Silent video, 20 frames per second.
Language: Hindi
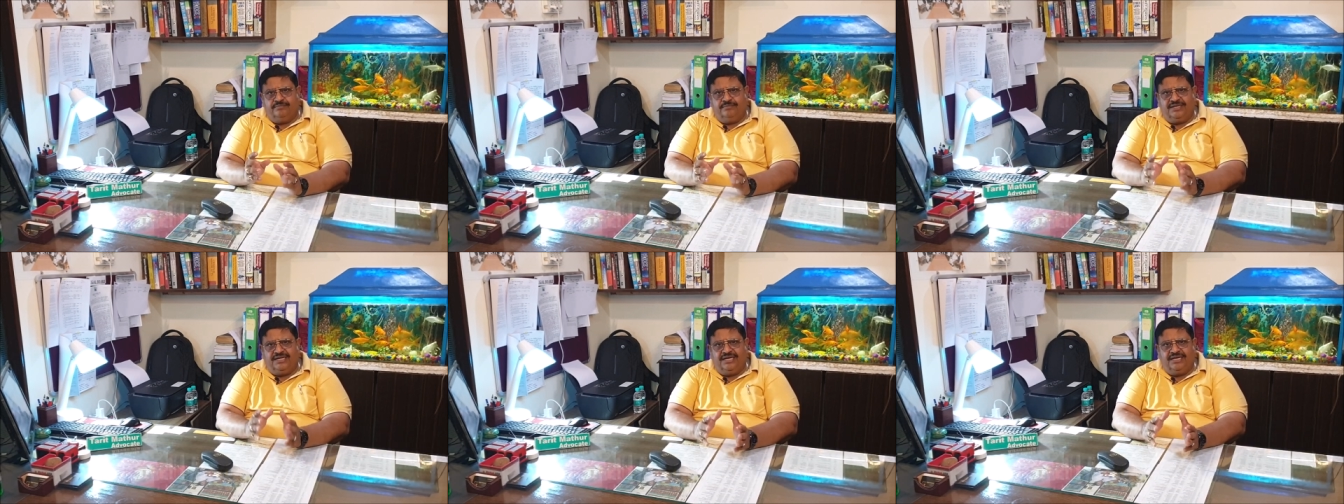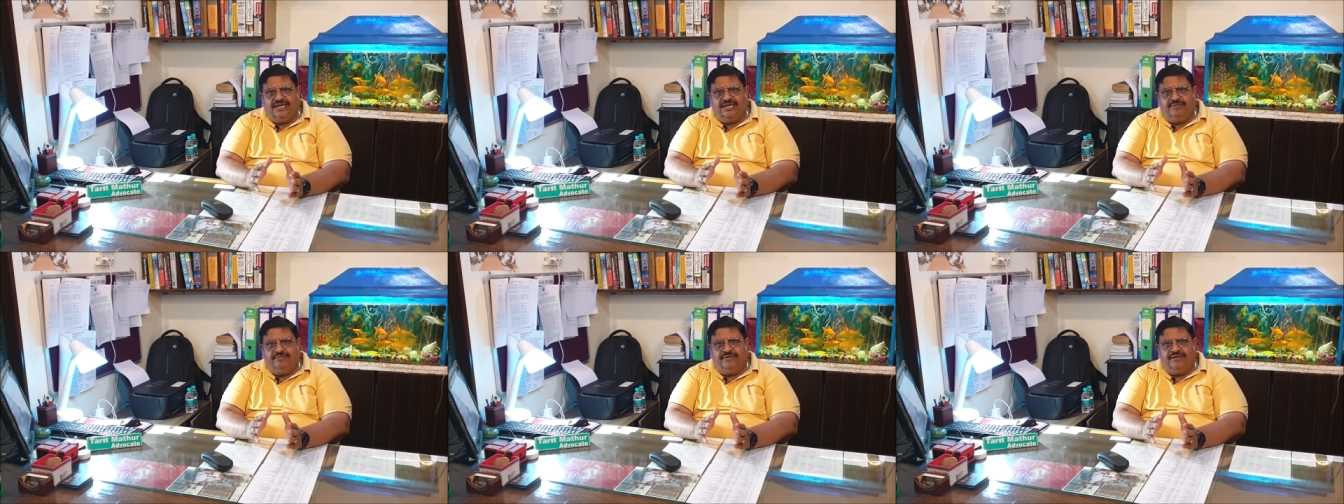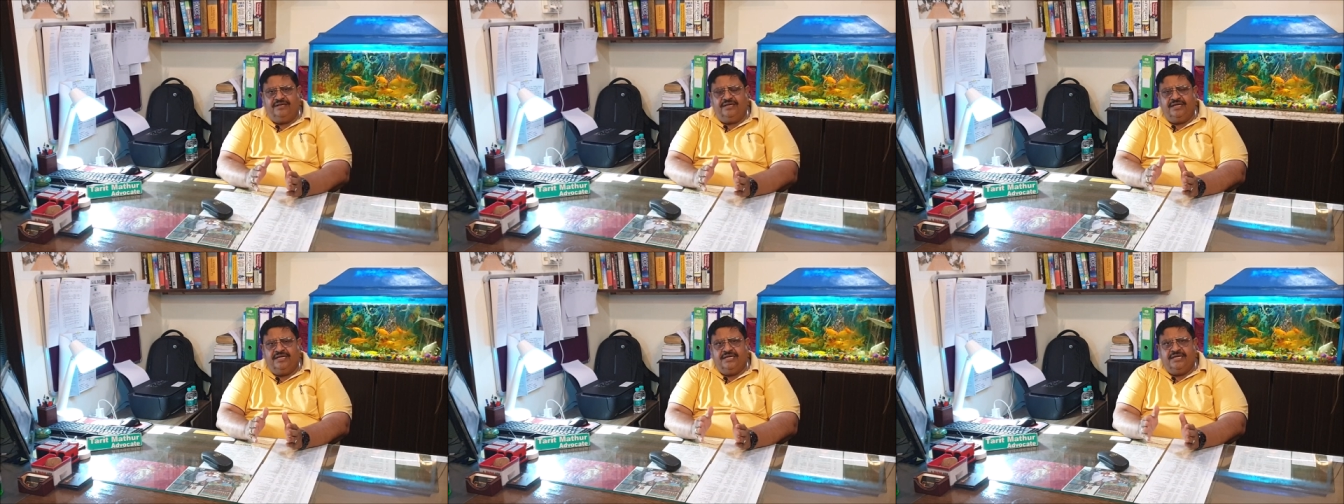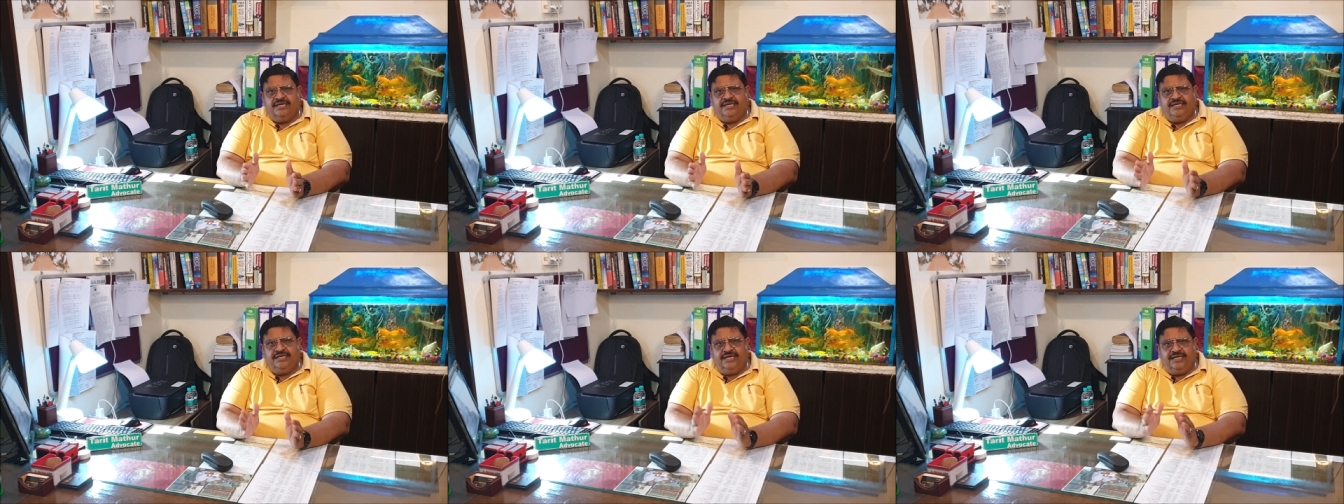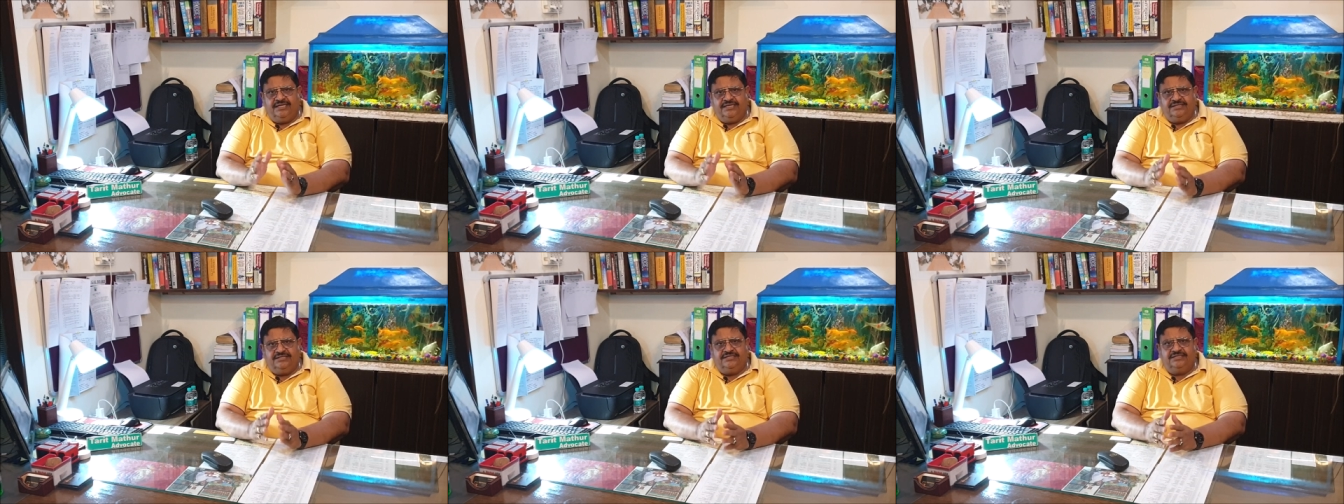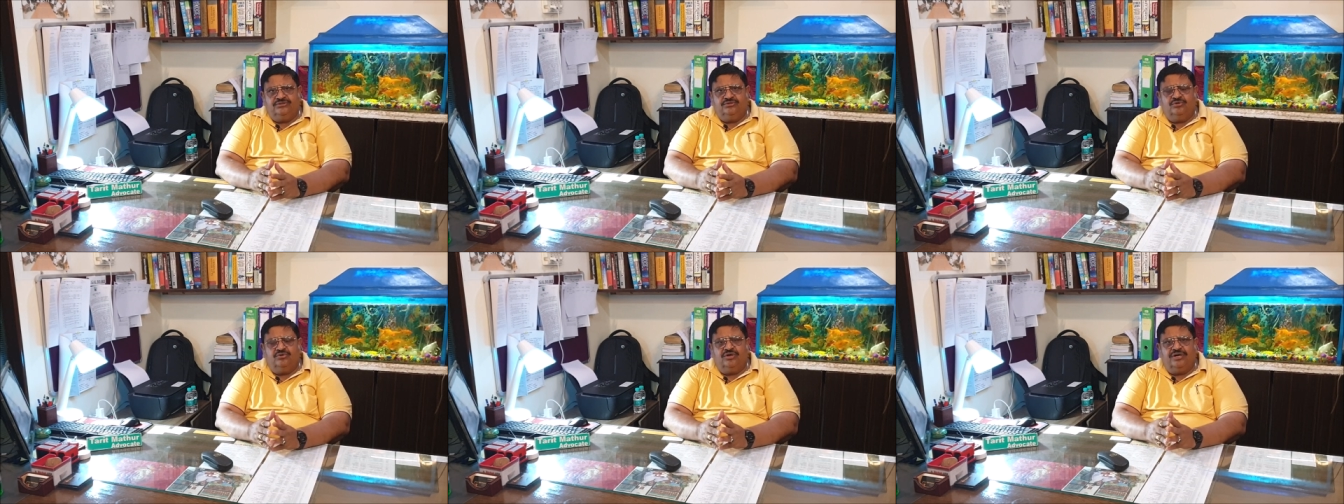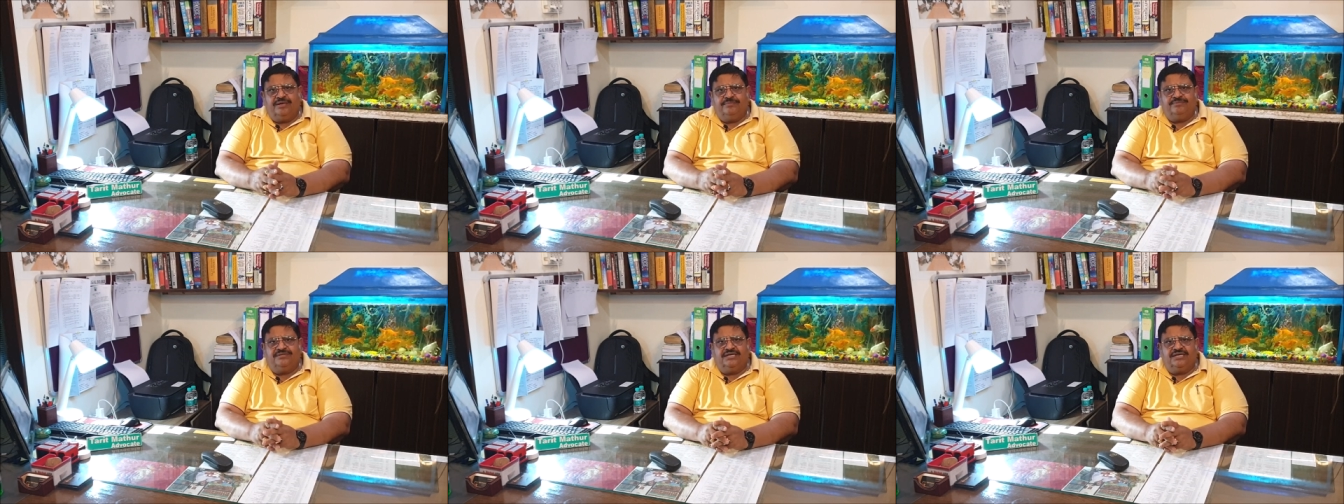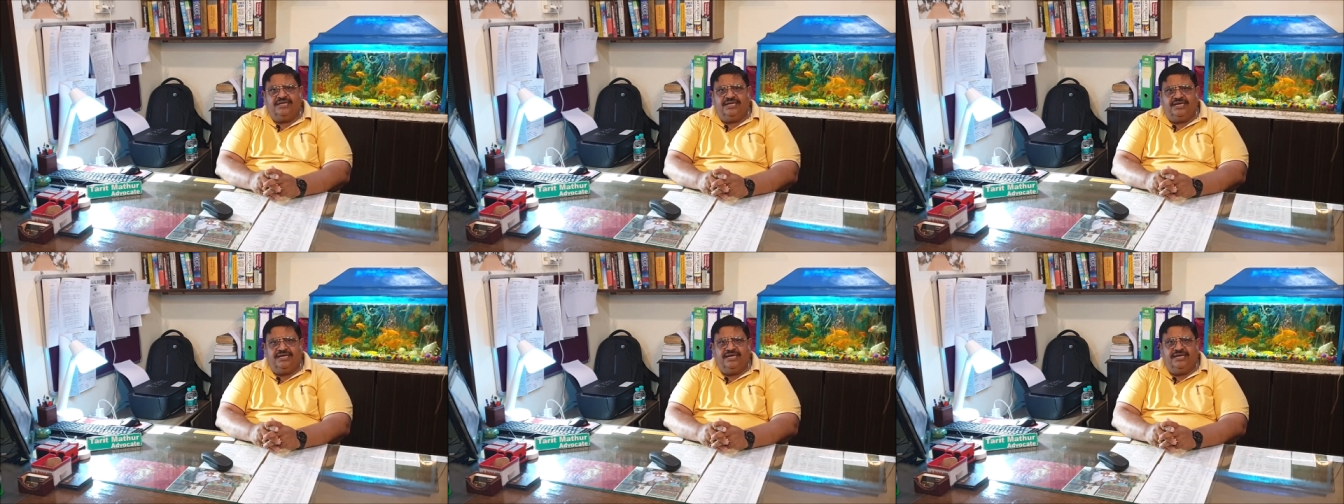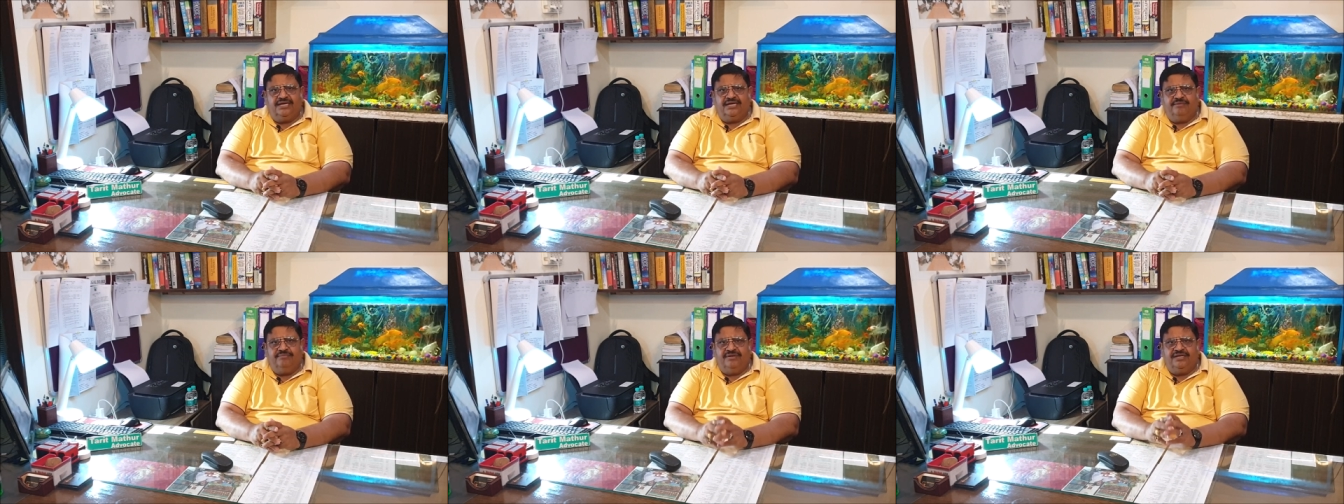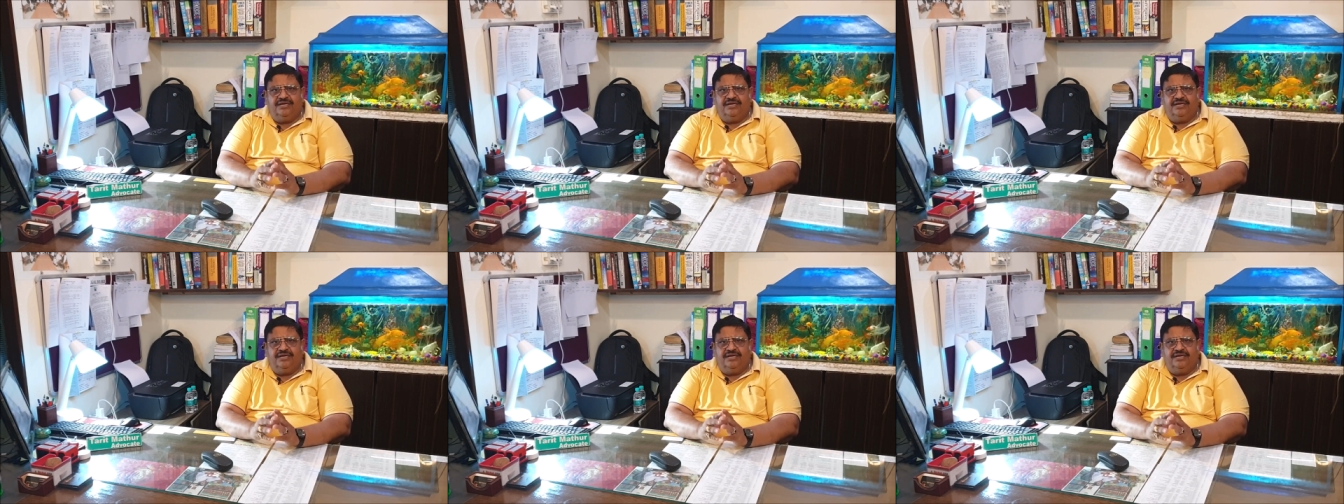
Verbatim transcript: बनाने में या इन चीज़ों को आप तक लाने का